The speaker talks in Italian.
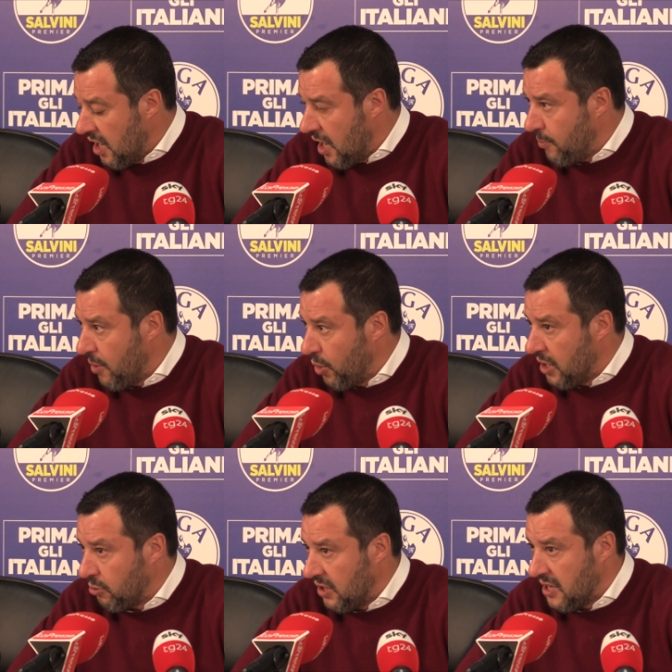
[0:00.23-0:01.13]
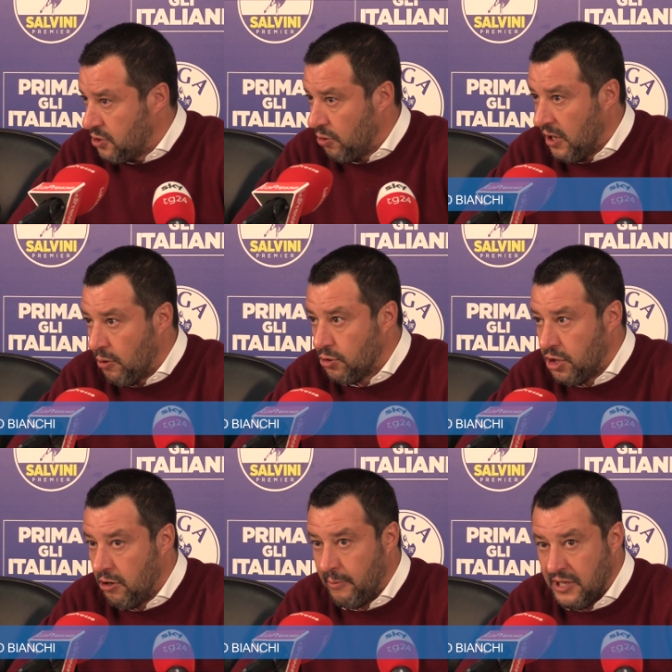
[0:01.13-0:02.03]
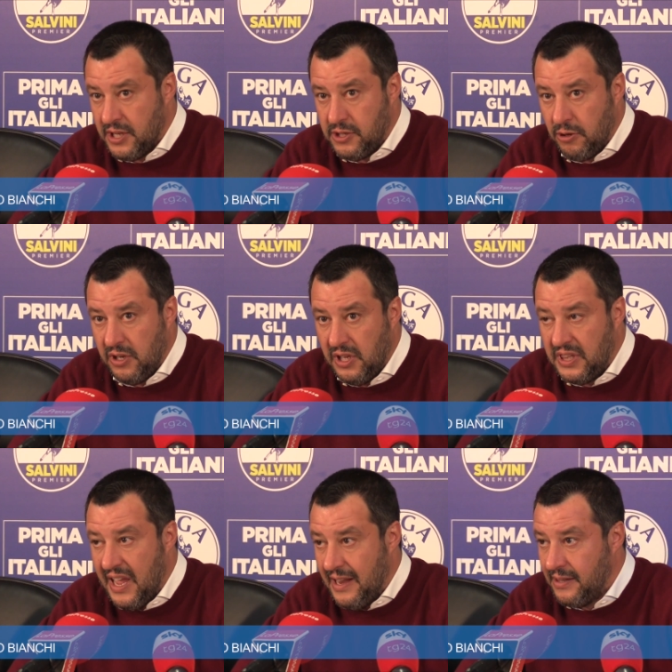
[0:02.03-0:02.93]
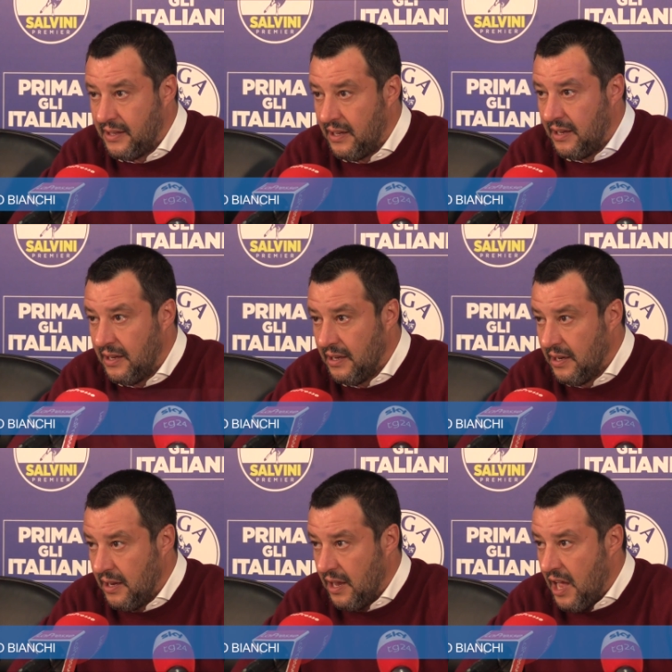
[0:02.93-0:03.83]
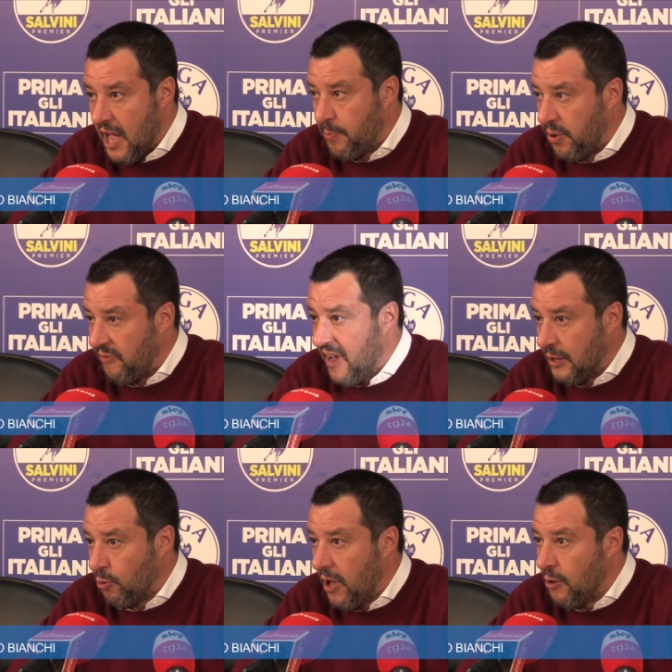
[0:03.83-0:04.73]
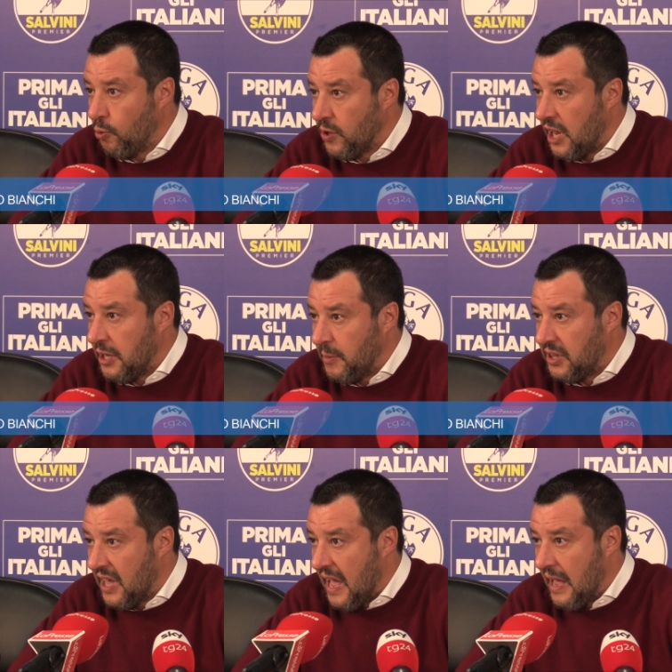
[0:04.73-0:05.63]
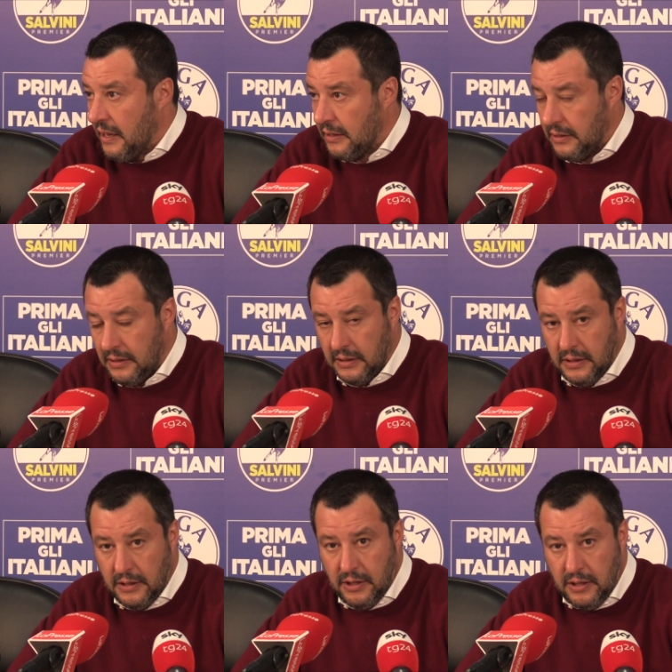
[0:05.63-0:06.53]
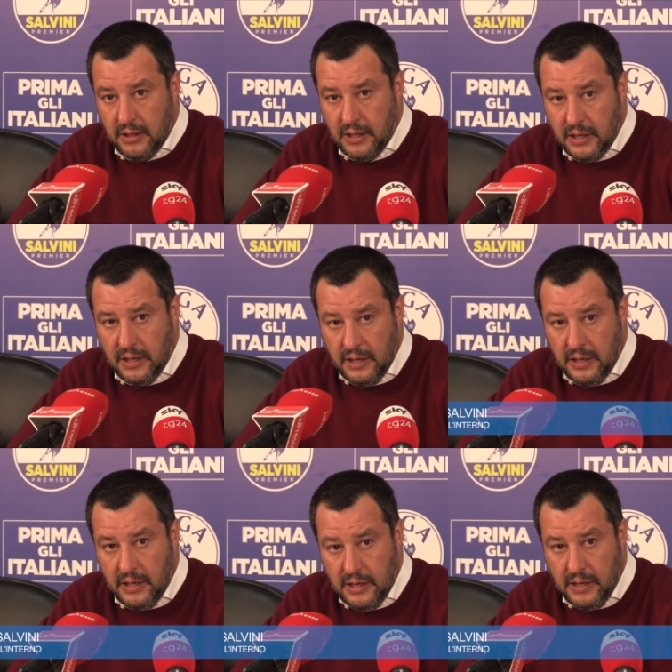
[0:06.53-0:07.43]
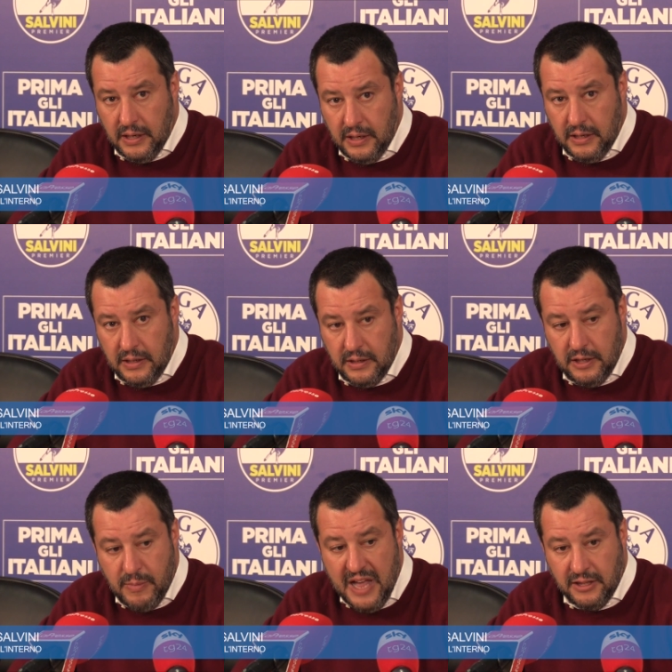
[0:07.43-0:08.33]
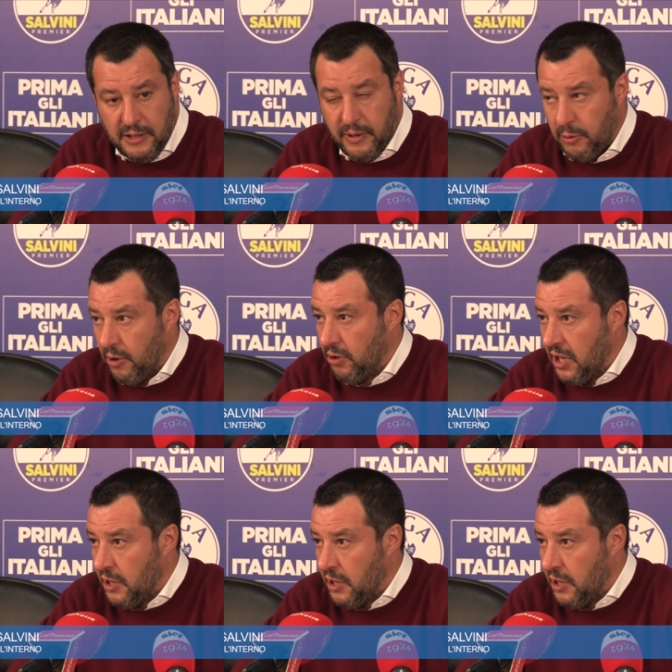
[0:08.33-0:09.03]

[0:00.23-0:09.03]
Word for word: Abbiamo letto adesso che il Consiglio di amministrazione di Telt eh, ha approvato all'unanimità eh, i bandi per quello che